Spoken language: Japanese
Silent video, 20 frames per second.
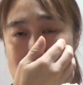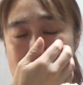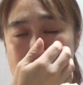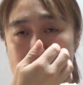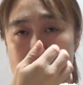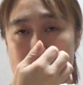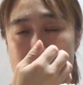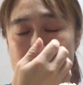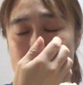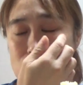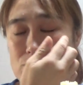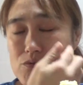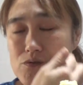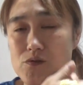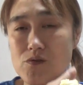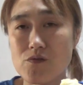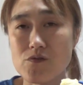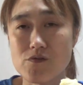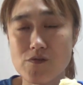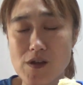もう素
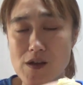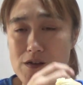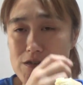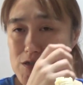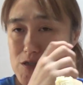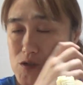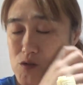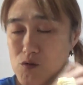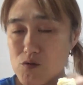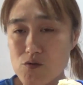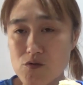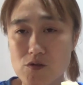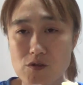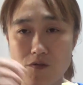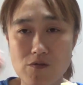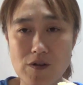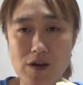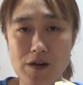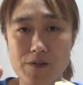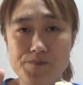そういうね素人っ
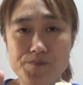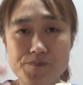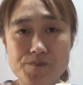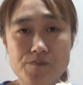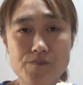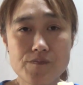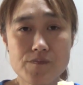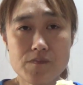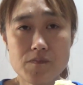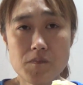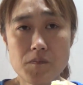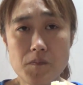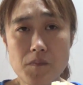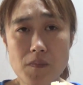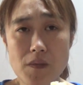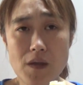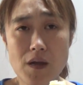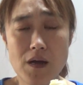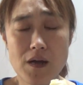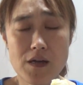ていうか
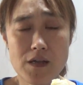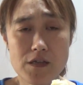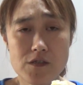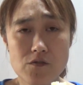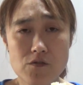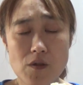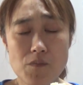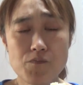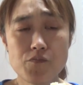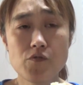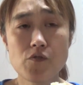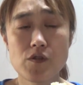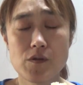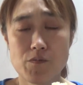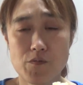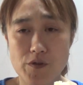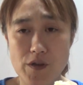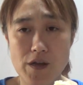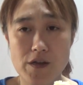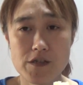駆け出しのねプロで
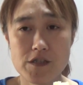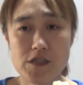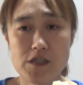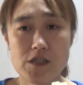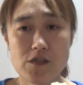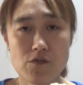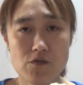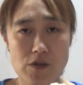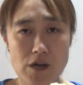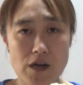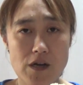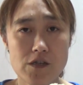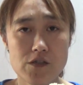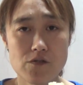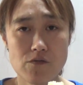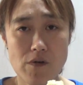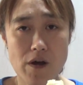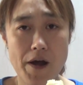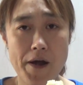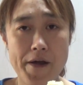もね、意識の高い
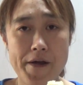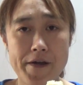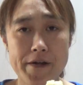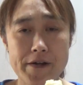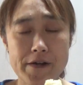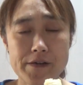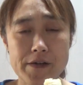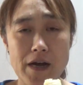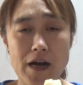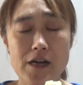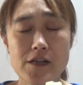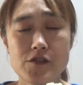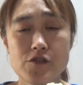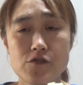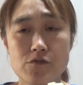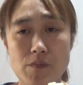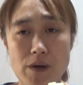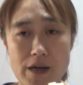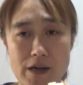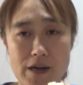人は、搬
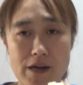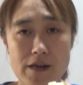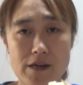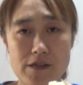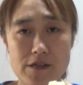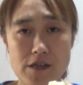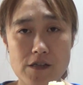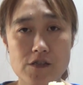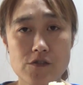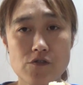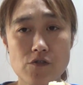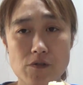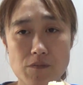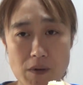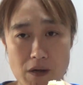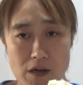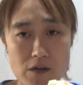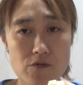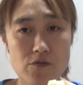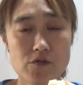入前から来て一緒に
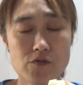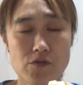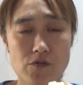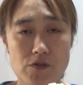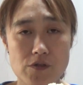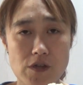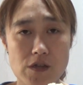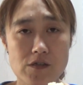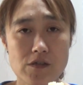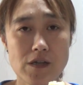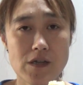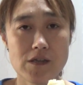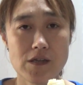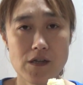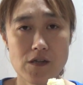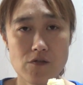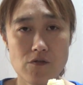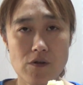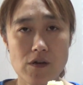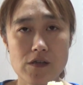メカと一緒に手伝っ
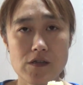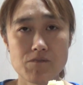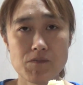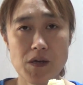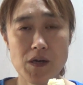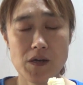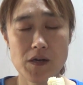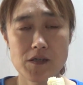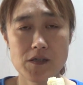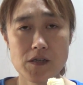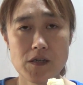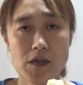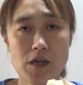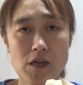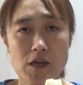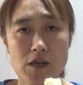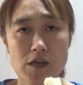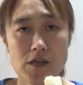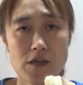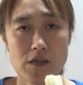たりとか、メカに、あ
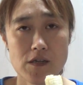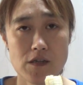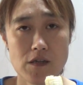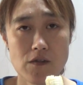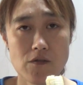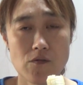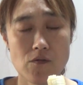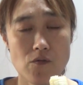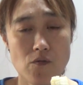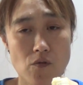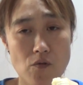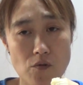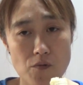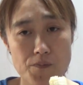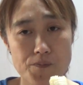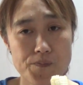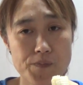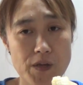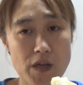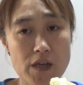の、こう、
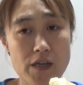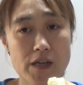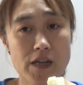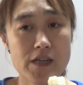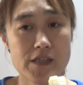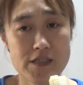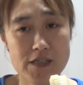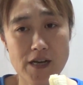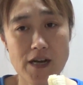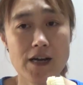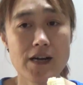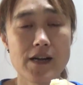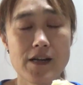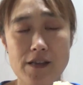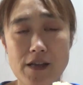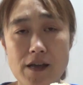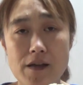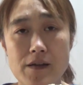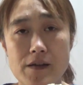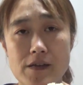激励しなが
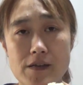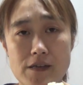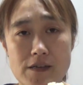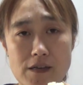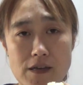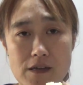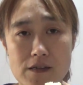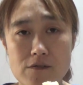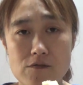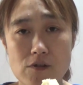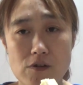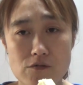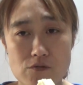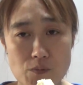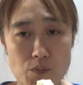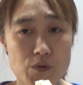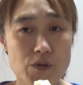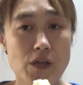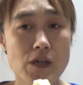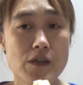らね、やってる
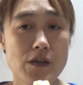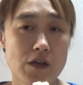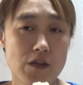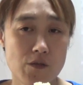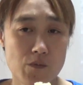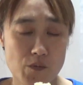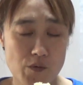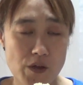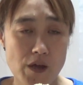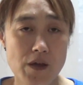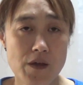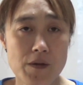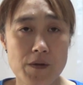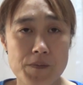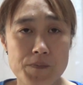人もいてんだけどもね、